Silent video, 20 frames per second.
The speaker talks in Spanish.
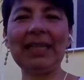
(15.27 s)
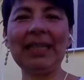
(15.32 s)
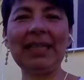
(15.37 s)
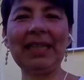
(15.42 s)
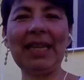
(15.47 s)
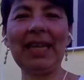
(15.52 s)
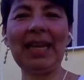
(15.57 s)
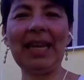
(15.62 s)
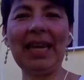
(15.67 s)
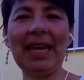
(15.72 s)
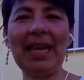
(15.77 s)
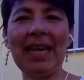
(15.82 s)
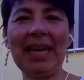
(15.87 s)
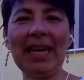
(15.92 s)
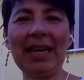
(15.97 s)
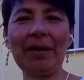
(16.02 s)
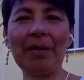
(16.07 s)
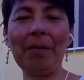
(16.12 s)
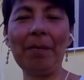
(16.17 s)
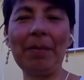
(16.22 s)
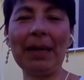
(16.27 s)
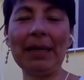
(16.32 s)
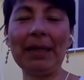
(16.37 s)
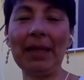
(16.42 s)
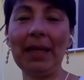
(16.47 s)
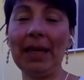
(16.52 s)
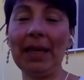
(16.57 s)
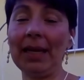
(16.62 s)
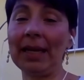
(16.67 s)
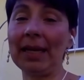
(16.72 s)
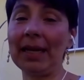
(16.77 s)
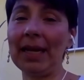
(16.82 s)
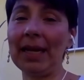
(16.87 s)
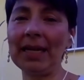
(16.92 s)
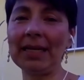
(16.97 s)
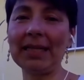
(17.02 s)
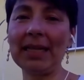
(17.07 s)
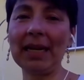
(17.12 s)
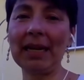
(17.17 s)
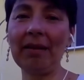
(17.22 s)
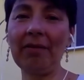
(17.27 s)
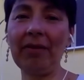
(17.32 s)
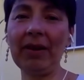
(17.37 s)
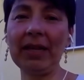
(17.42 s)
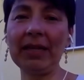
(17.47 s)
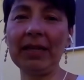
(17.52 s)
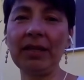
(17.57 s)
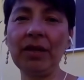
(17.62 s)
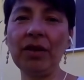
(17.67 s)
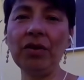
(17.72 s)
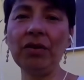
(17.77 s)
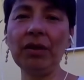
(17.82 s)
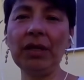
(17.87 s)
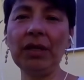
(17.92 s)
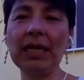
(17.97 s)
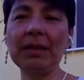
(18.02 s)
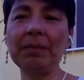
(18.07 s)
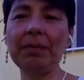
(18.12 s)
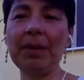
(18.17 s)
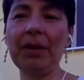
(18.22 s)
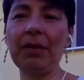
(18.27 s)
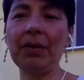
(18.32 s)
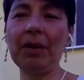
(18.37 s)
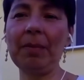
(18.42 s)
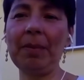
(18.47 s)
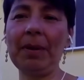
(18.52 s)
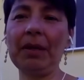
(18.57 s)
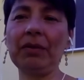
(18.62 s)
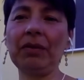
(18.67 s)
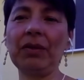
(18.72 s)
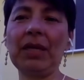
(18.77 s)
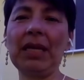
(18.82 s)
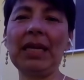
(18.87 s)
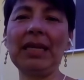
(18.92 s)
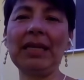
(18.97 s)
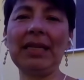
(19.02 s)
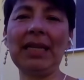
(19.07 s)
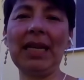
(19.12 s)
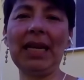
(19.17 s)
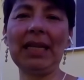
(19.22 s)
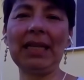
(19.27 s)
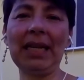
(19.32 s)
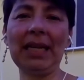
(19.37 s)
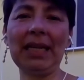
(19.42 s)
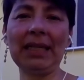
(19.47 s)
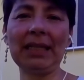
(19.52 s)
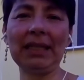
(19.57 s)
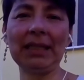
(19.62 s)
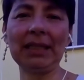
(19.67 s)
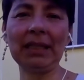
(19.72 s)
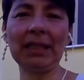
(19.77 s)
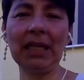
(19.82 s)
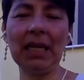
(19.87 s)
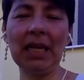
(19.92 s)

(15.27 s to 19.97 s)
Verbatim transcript: de compartir esta reflexión que espero que para ustedes sea tan,